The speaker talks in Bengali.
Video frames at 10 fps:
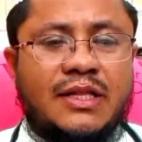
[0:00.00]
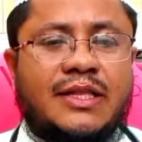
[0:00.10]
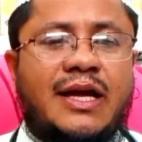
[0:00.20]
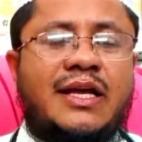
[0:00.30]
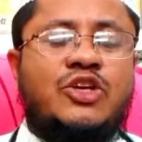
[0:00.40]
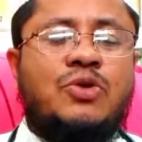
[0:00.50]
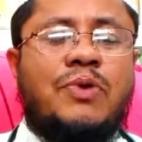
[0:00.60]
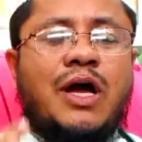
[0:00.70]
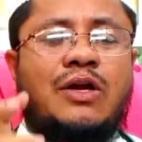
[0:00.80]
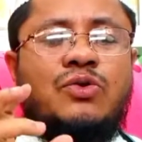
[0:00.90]
তাই এসব
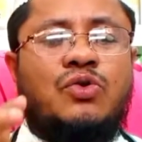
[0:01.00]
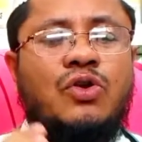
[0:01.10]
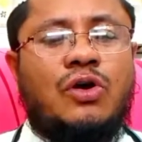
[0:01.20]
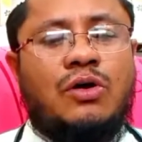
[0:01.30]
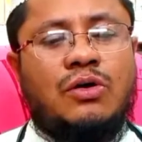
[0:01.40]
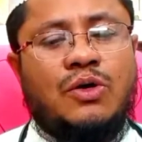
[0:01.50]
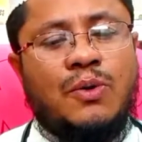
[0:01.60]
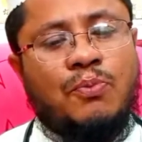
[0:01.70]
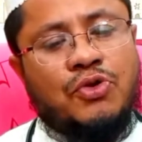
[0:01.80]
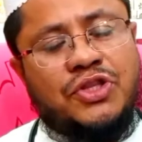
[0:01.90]
কারণগুলো
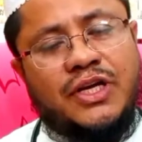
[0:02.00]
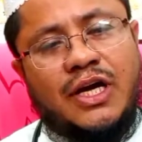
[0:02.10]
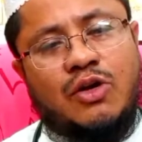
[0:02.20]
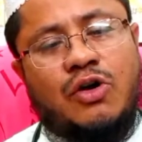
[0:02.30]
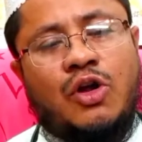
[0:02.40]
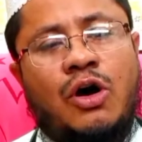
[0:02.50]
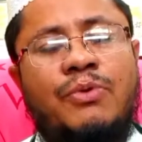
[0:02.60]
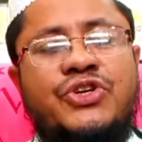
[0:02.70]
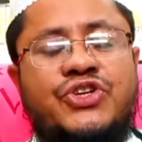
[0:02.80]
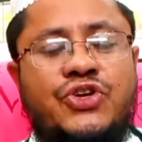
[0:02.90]
প্রতিকার করা
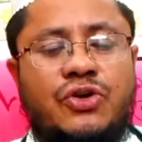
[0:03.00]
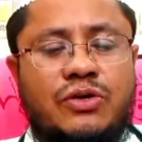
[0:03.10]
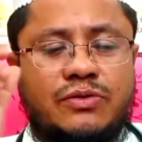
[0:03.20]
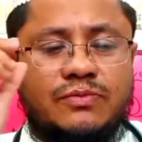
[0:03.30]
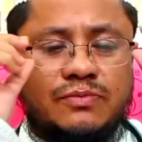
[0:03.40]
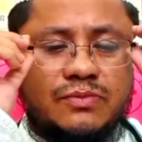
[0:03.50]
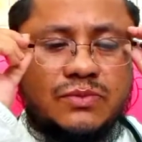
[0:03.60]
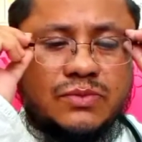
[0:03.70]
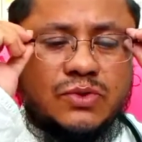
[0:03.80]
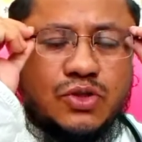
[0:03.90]
অবশ্য
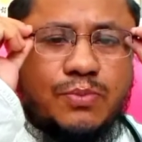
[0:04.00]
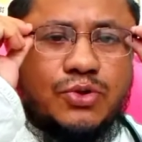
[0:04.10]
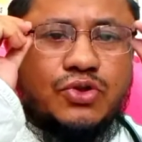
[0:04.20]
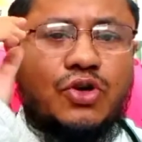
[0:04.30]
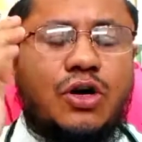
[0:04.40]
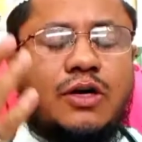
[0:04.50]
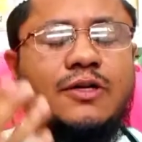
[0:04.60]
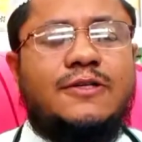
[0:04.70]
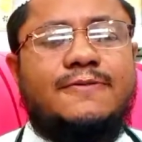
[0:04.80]
তো বন্ধুগণ